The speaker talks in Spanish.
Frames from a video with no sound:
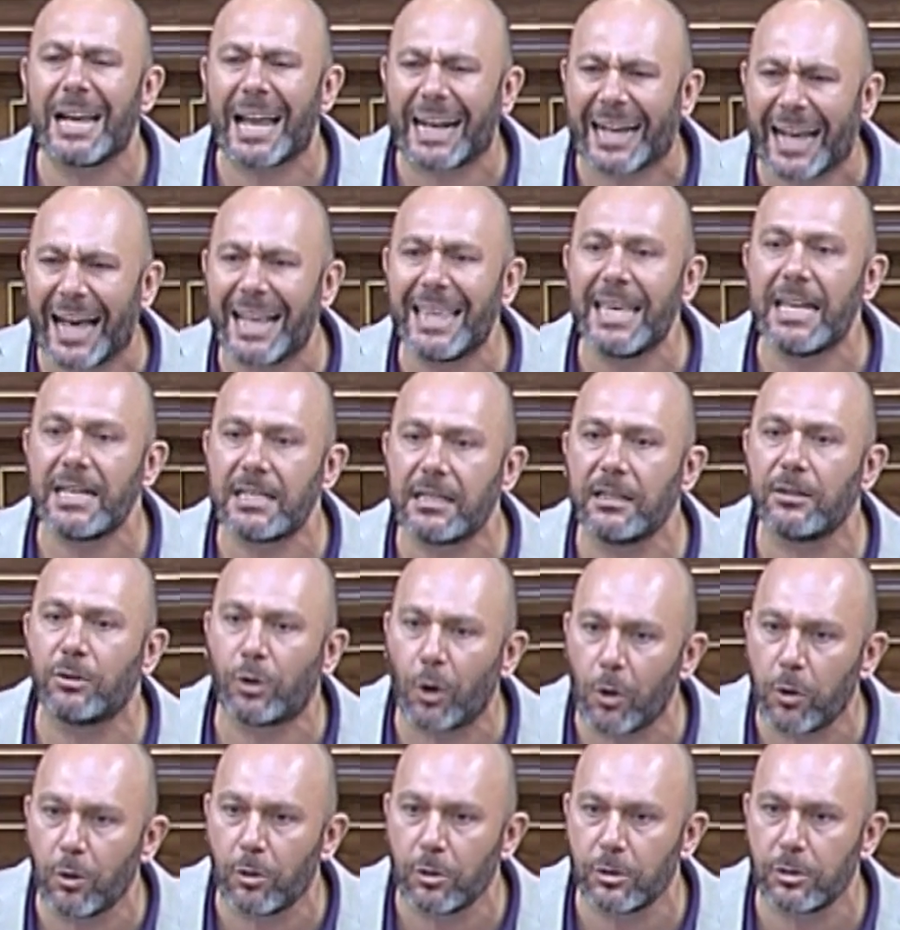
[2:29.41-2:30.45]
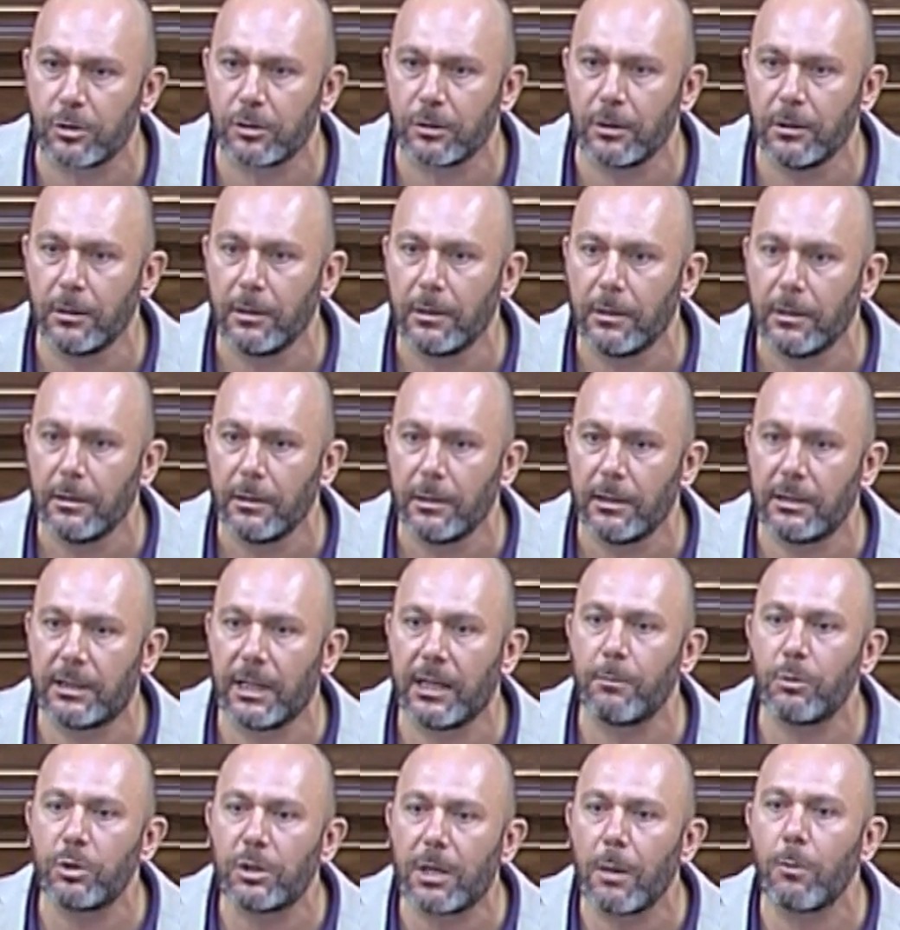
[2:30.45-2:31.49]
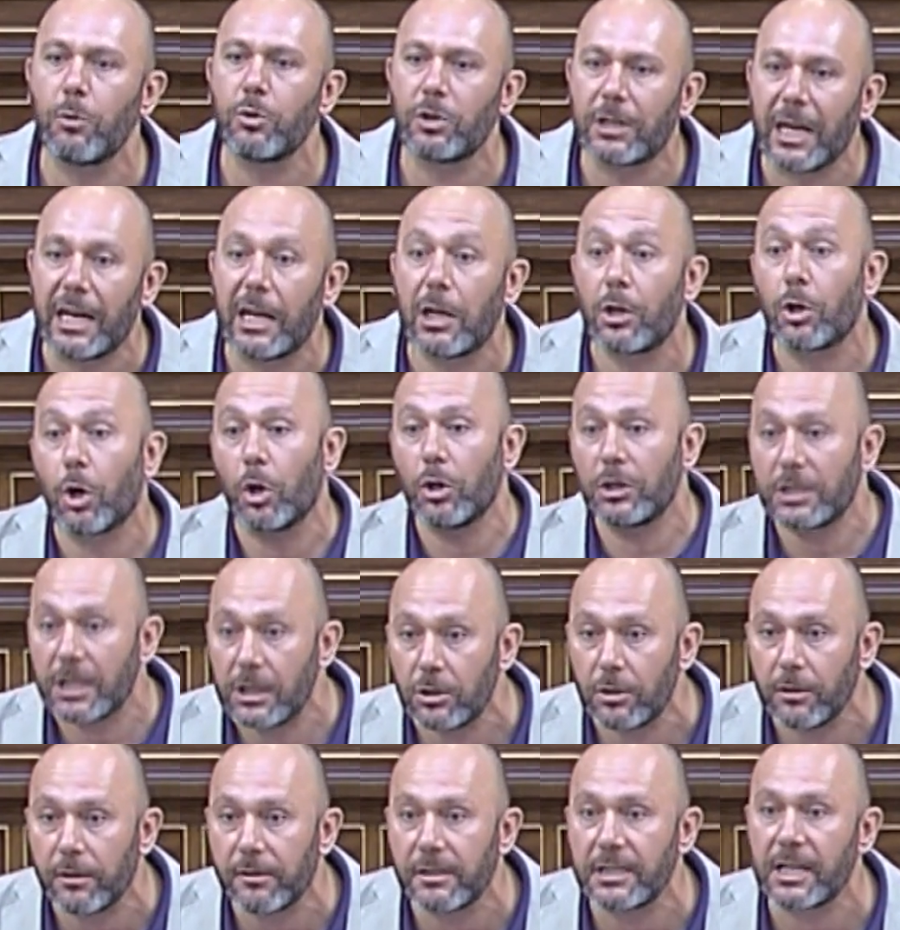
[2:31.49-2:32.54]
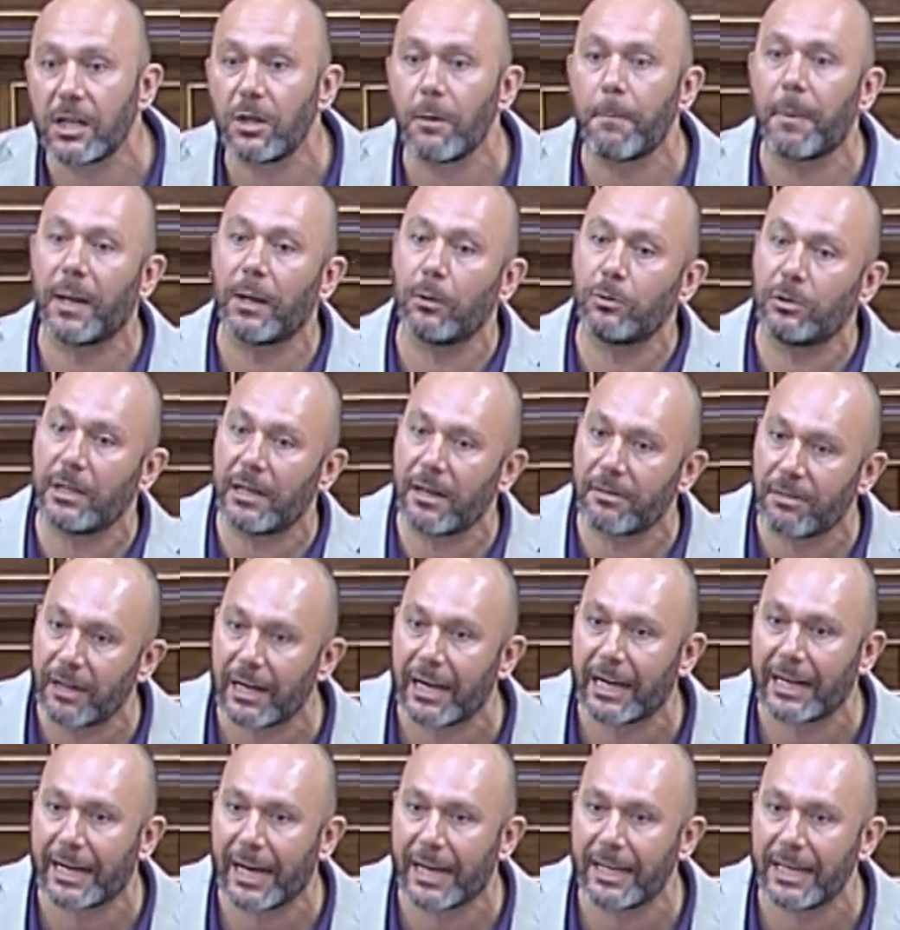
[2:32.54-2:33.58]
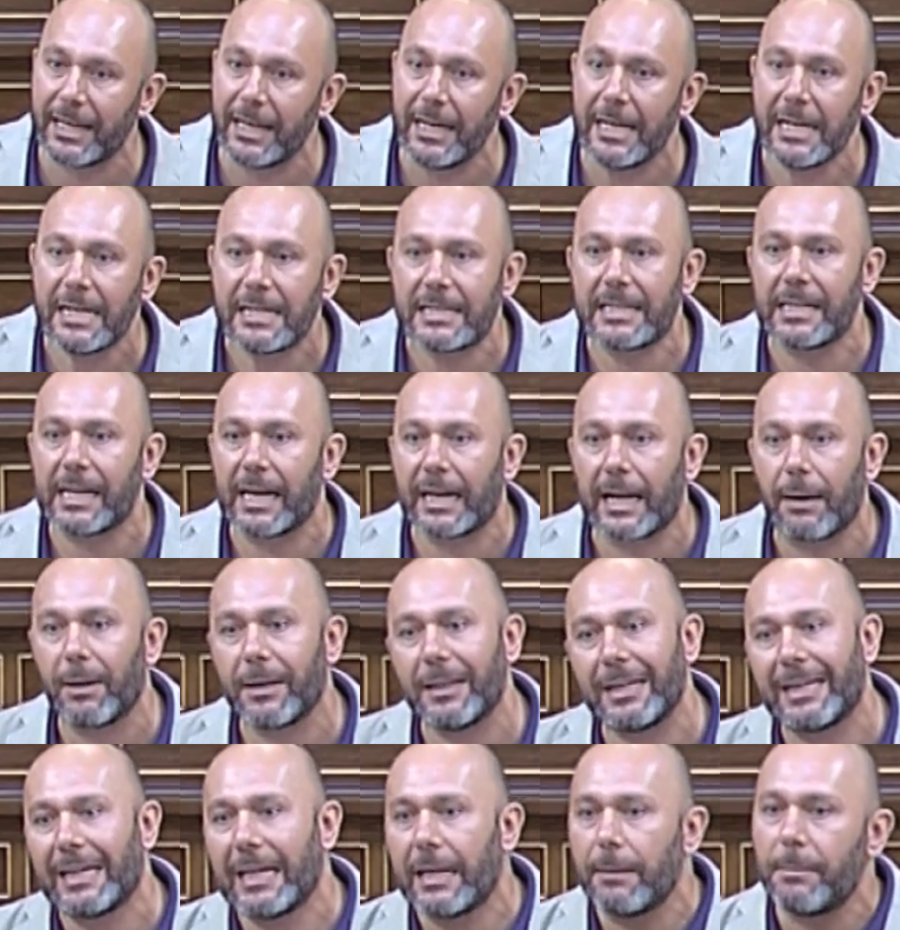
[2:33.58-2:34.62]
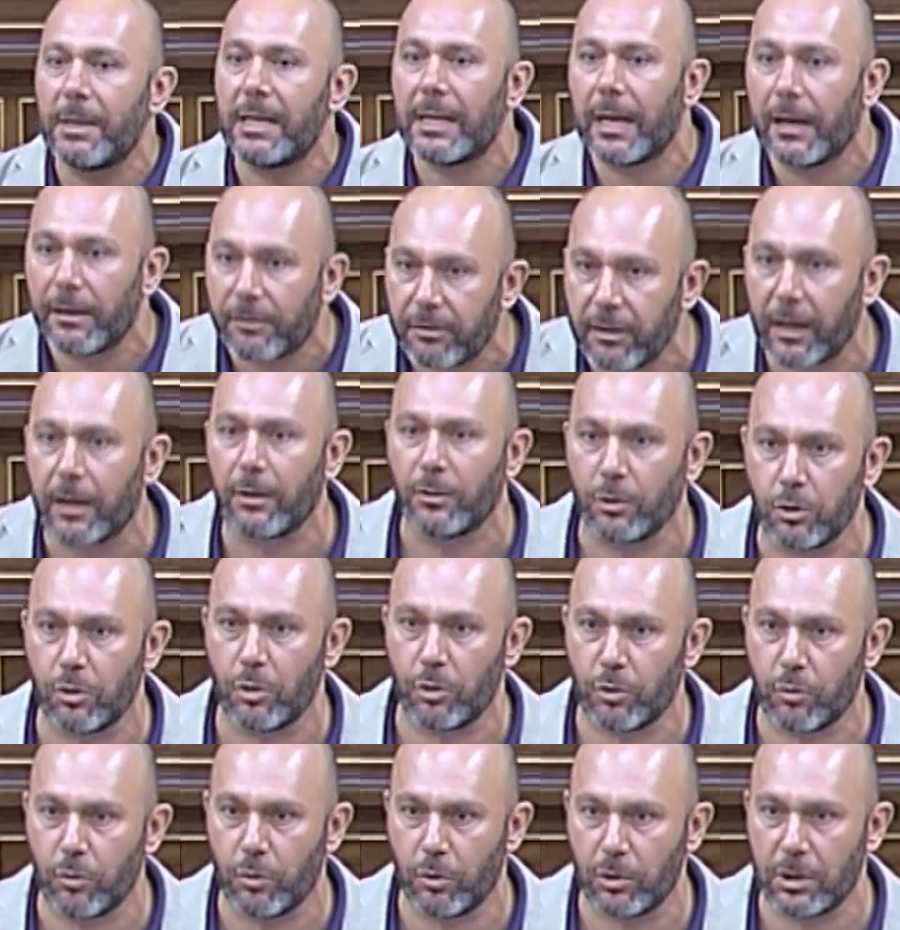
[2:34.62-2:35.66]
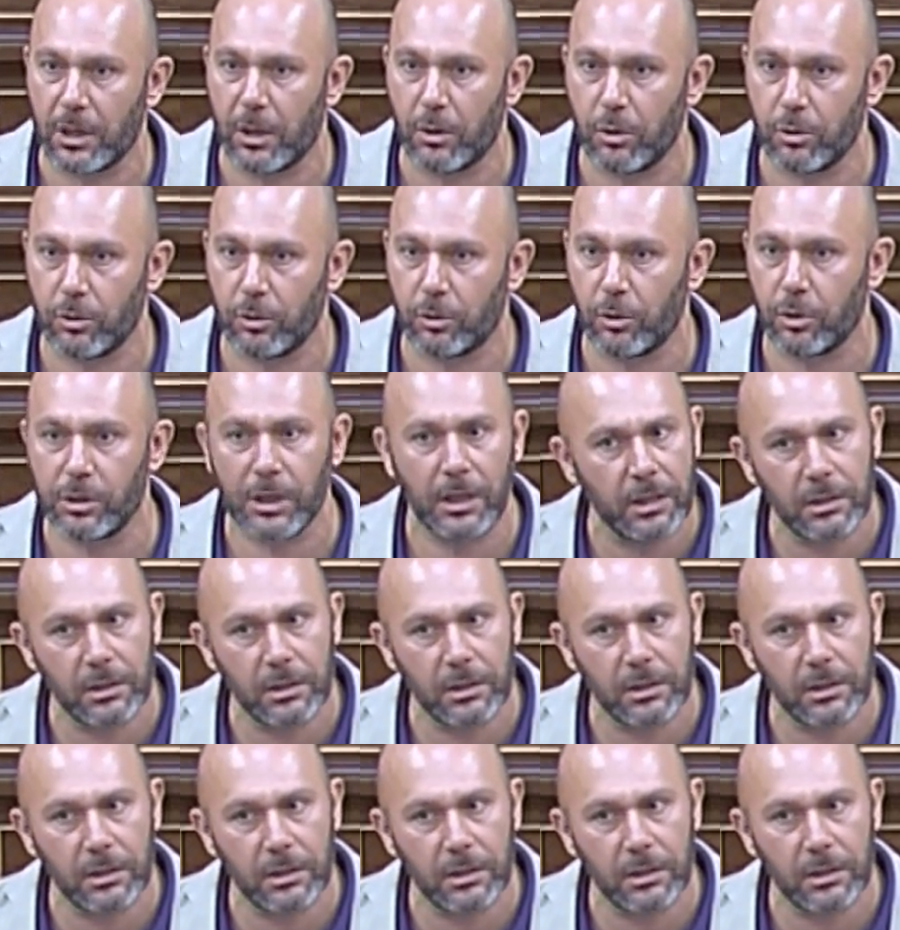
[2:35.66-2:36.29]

La calle es de todos y tenemos que buscar el consenso necesario para utilizar la calle sin acabar de criminalizarnos los unos a los otros.